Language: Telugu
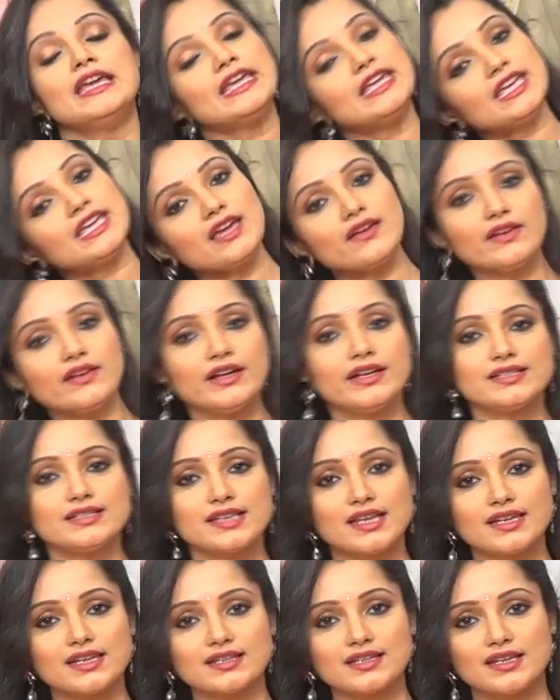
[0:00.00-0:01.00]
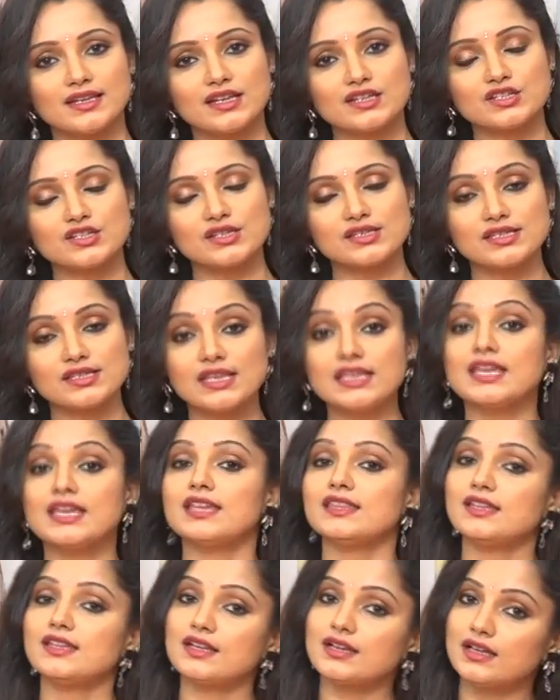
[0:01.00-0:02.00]
ఇంకేదైనా డిజైనర్ కలెక్షన్స్
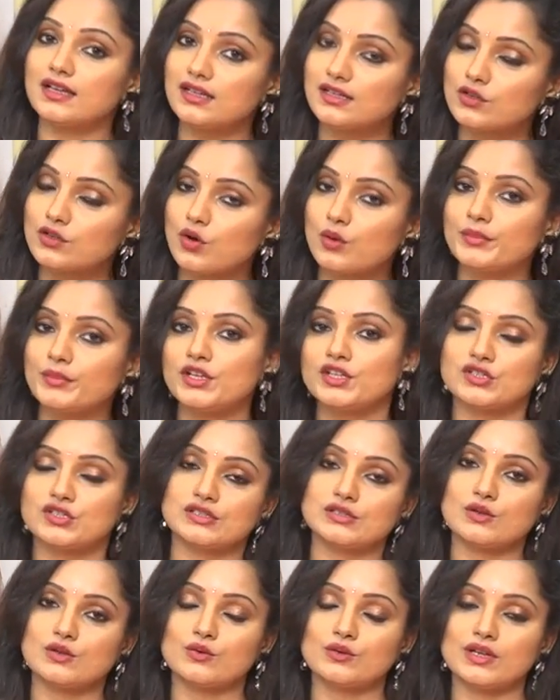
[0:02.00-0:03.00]
ఇంకేదైనా కలర్ కాంబినేషన్స్లో